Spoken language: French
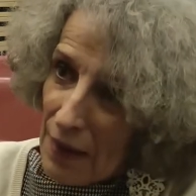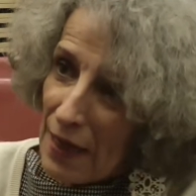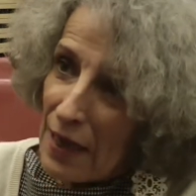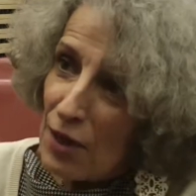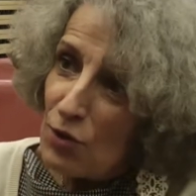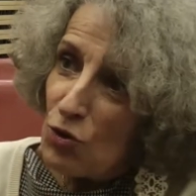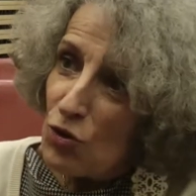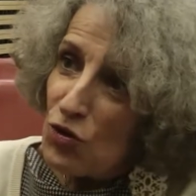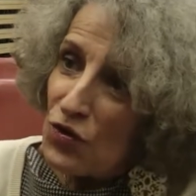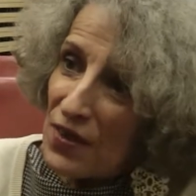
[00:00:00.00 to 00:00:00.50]
un hein,
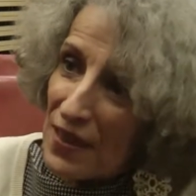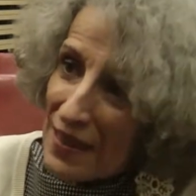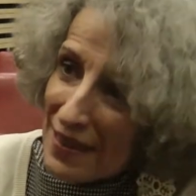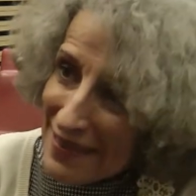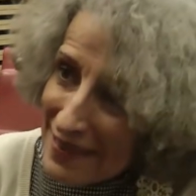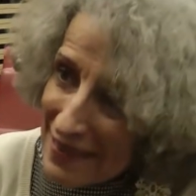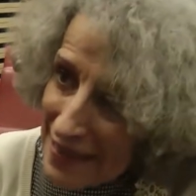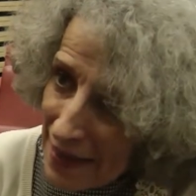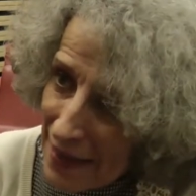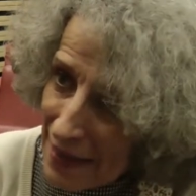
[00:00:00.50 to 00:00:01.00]
de ces
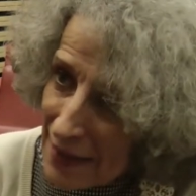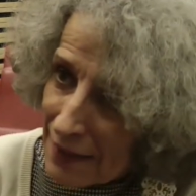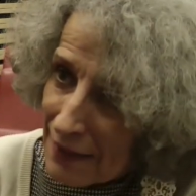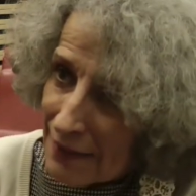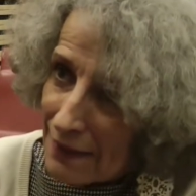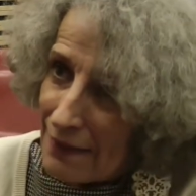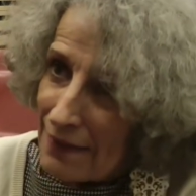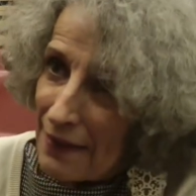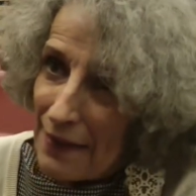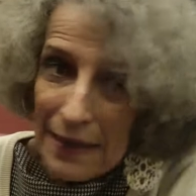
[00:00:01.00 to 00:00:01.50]

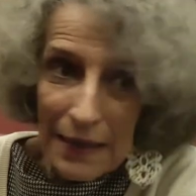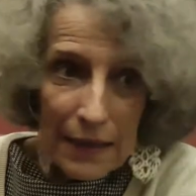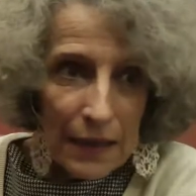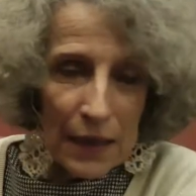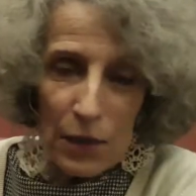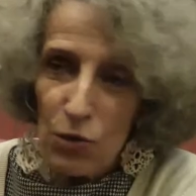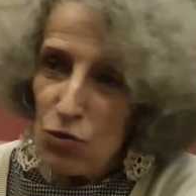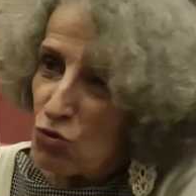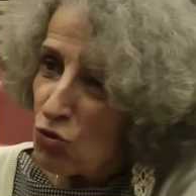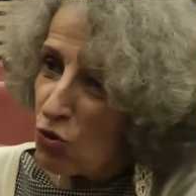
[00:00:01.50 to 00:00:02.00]
liens
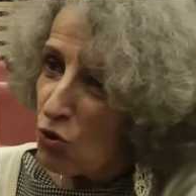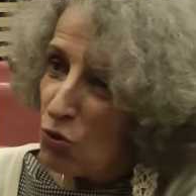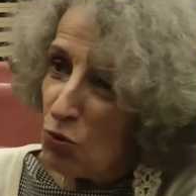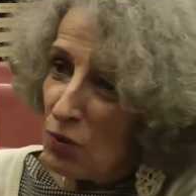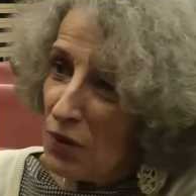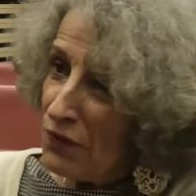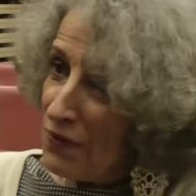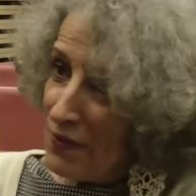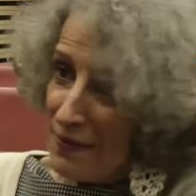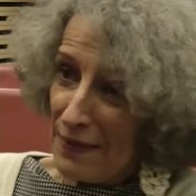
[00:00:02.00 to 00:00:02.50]
et
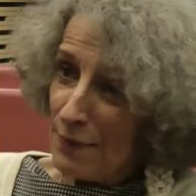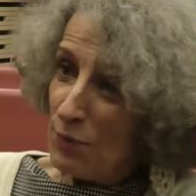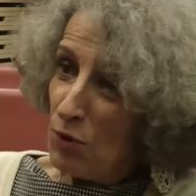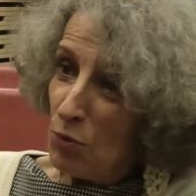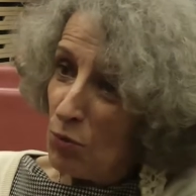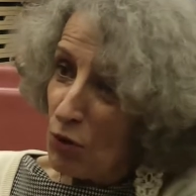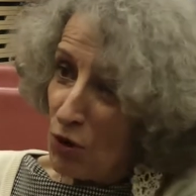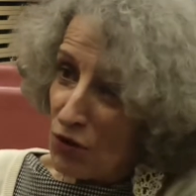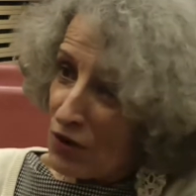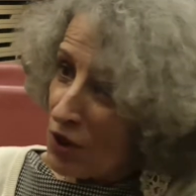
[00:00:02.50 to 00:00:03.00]
aujourd'hui,
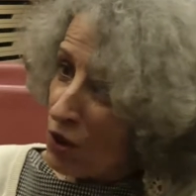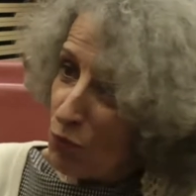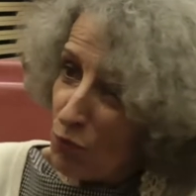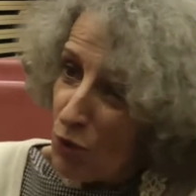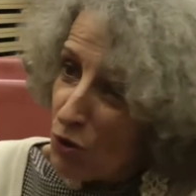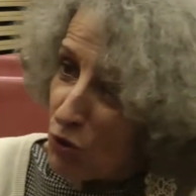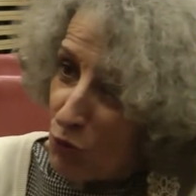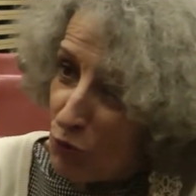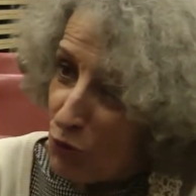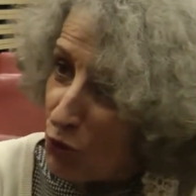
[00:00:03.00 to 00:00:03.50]
visiblement, ça ne
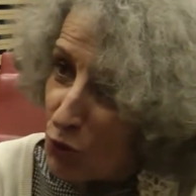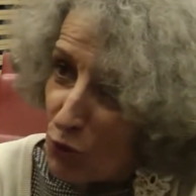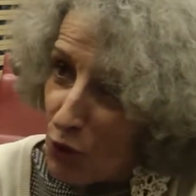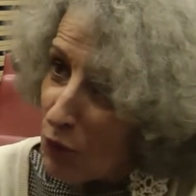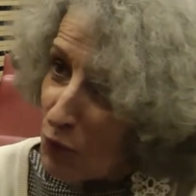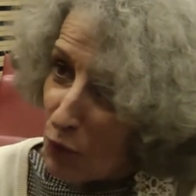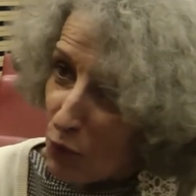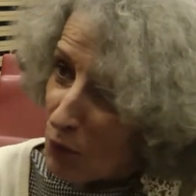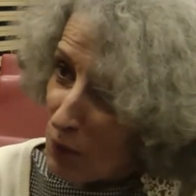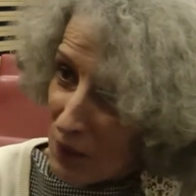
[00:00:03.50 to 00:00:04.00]
pose plus aucun
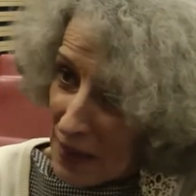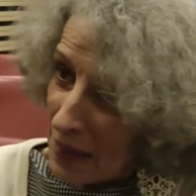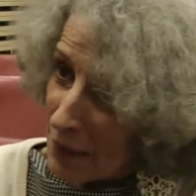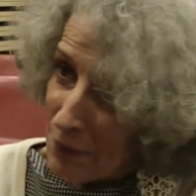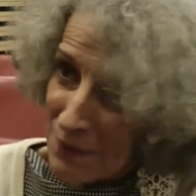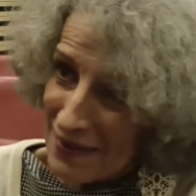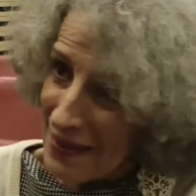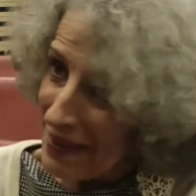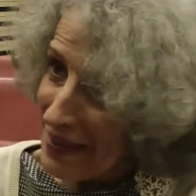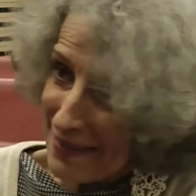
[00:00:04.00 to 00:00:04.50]

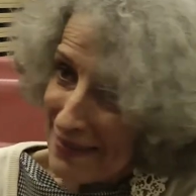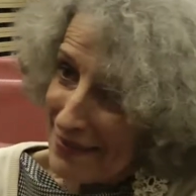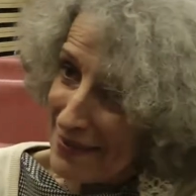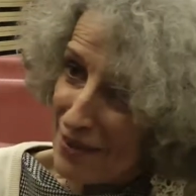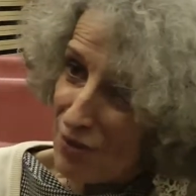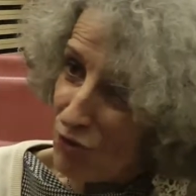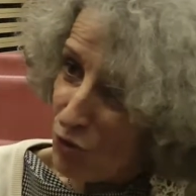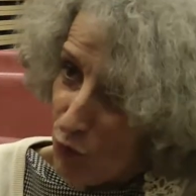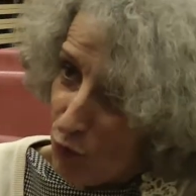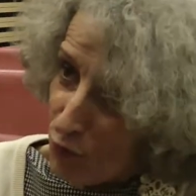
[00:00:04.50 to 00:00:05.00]
problème, ça
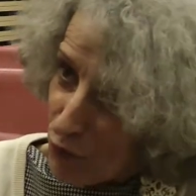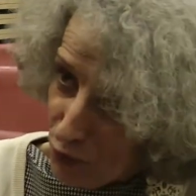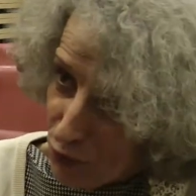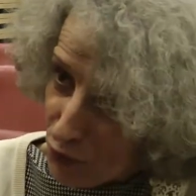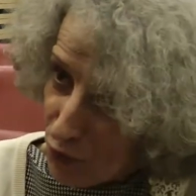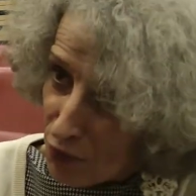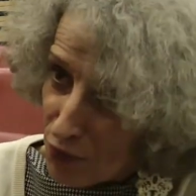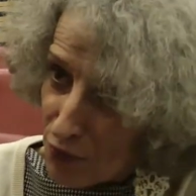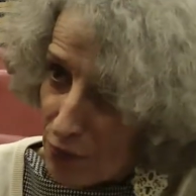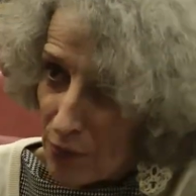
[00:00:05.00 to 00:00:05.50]
n'existe
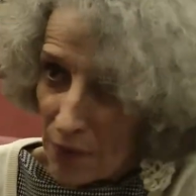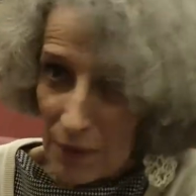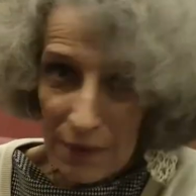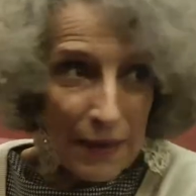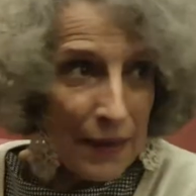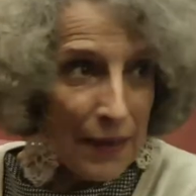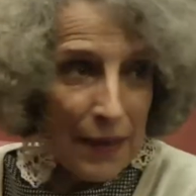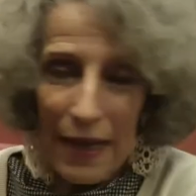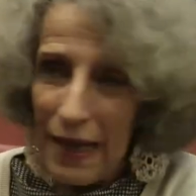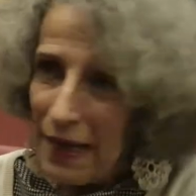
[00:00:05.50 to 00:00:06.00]
plus. Euh,
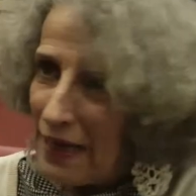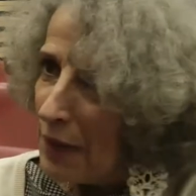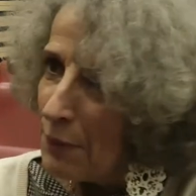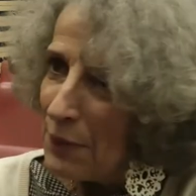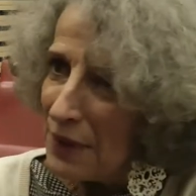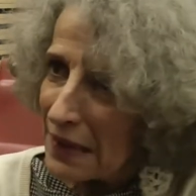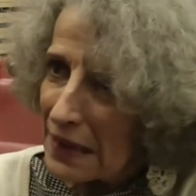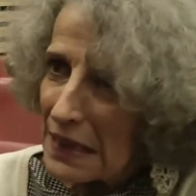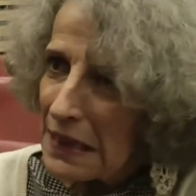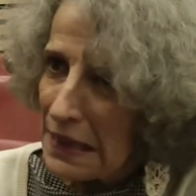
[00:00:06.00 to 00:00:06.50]
la
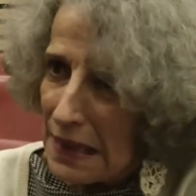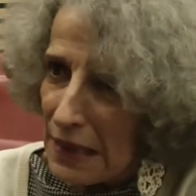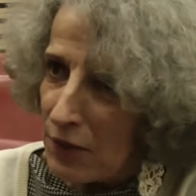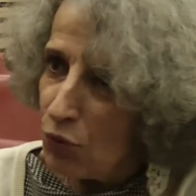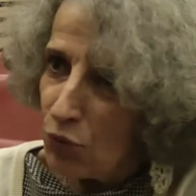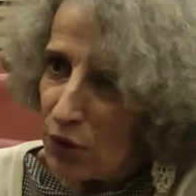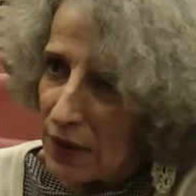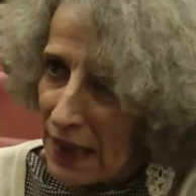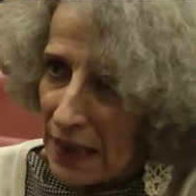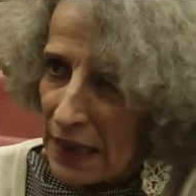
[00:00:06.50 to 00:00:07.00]
matrice
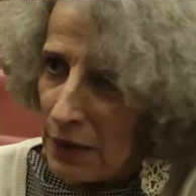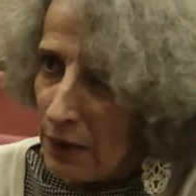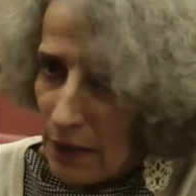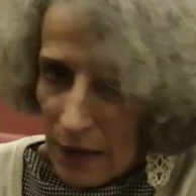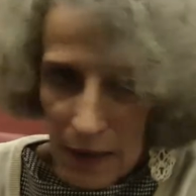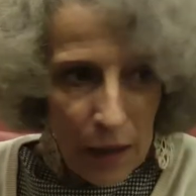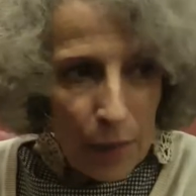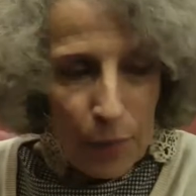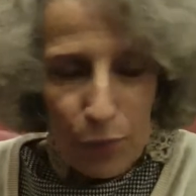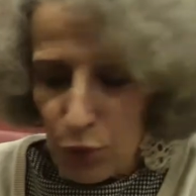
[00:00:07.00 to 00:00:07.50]
naturelle
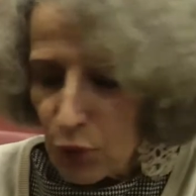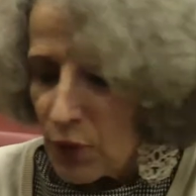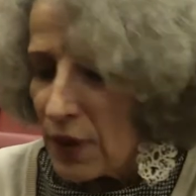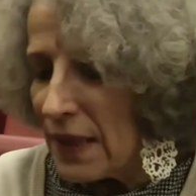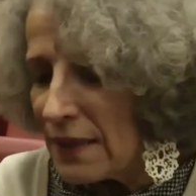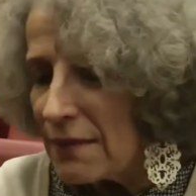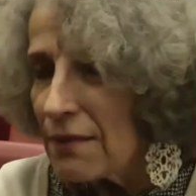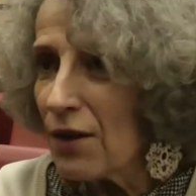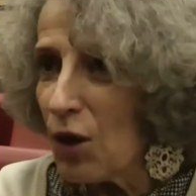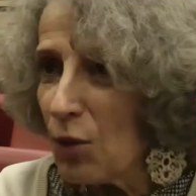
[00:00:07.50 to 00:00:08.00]
pourrait
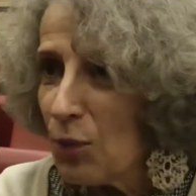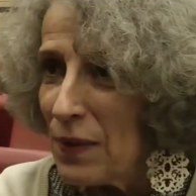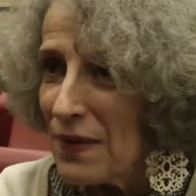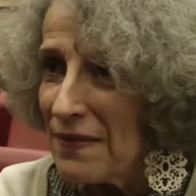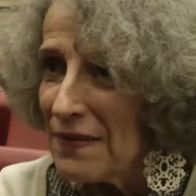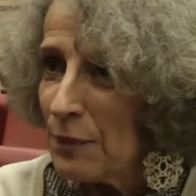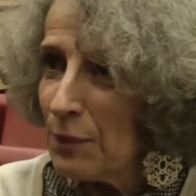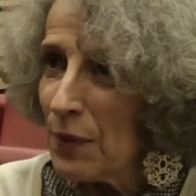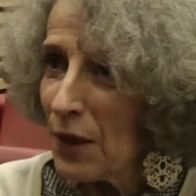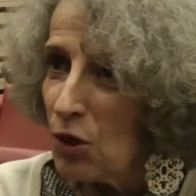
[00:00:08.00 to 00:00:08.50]
être
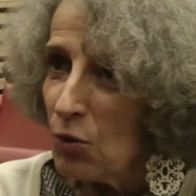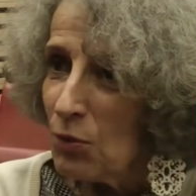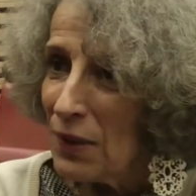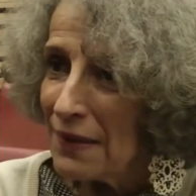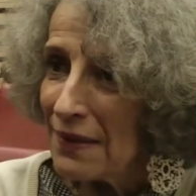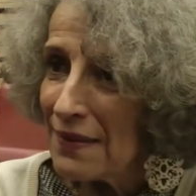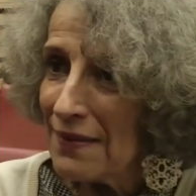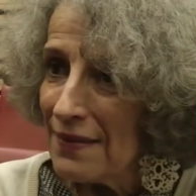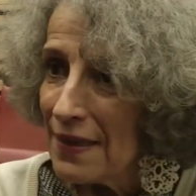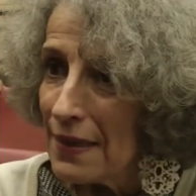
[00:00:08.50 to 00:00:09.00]
remplacée par une
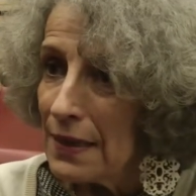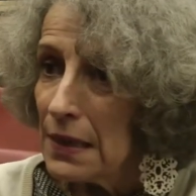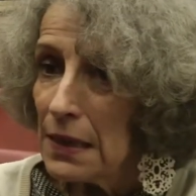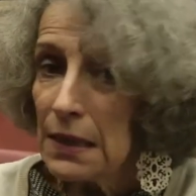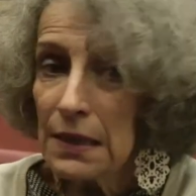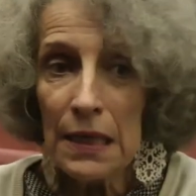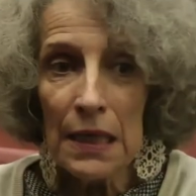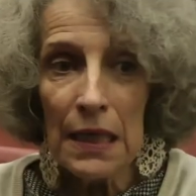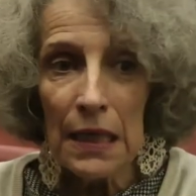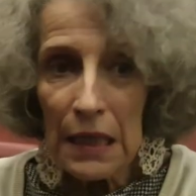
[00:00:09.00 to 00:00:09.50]
matrice
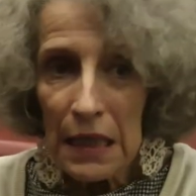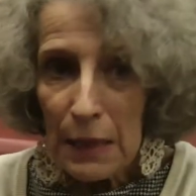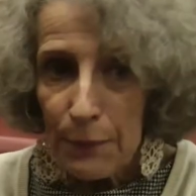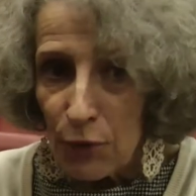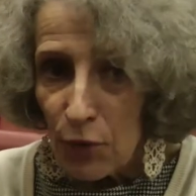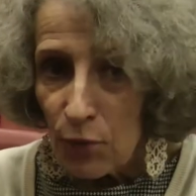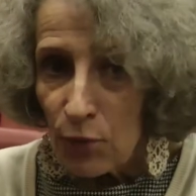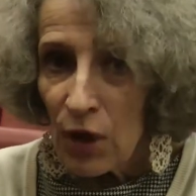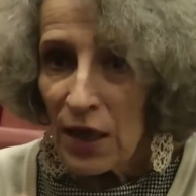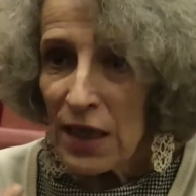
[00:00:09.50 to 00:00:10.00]
technique. Et
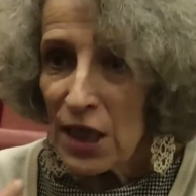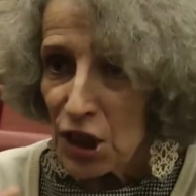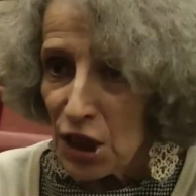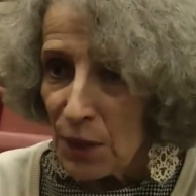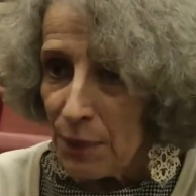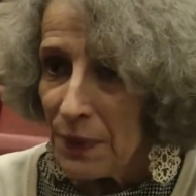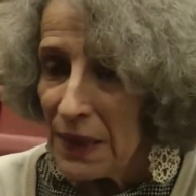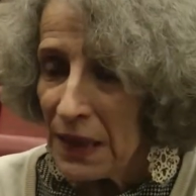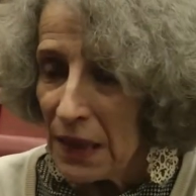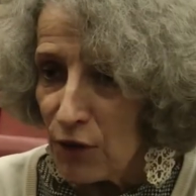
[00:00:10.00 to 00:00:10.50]
pour moi, la
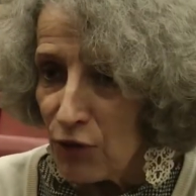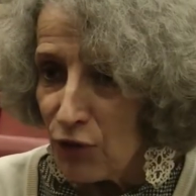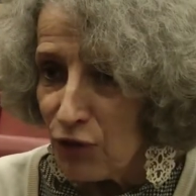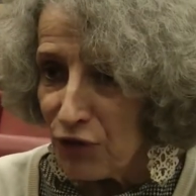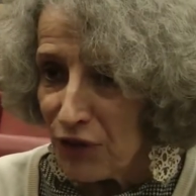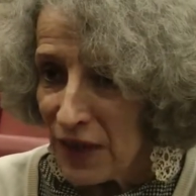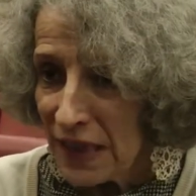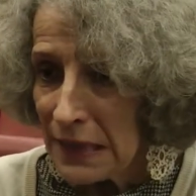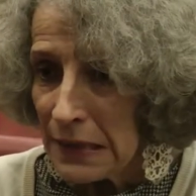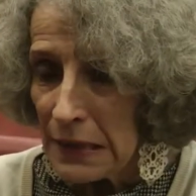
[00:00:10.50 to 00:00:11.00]
GPA, en
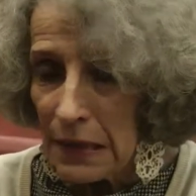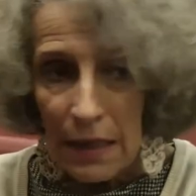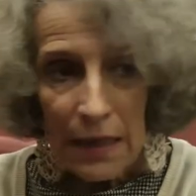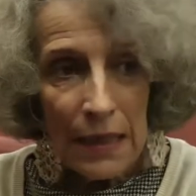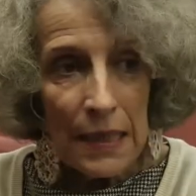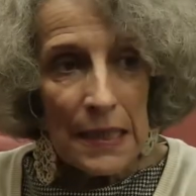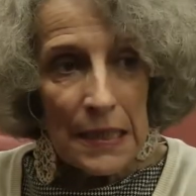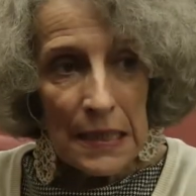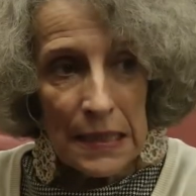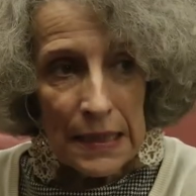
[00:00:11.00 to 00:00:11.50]
fait,
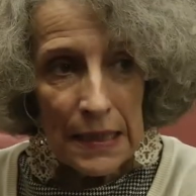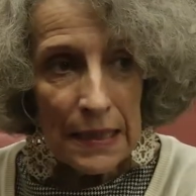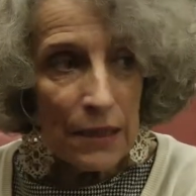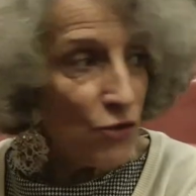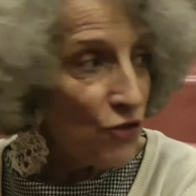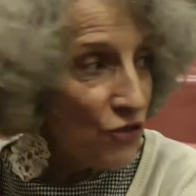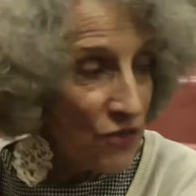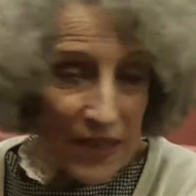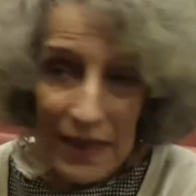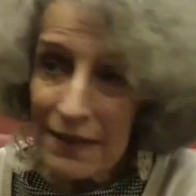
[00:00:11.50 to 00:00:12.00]
c'est
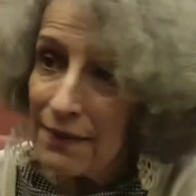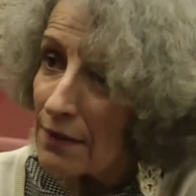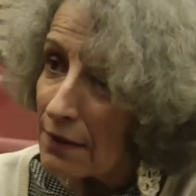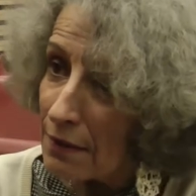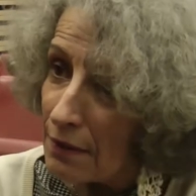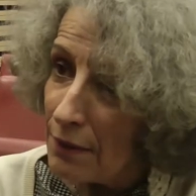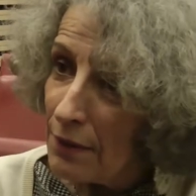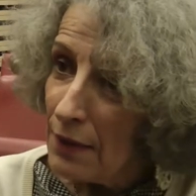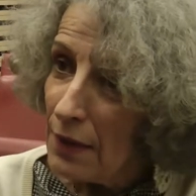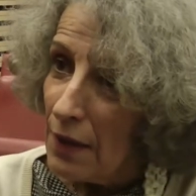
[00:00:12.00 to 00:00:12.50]
l'ancêtre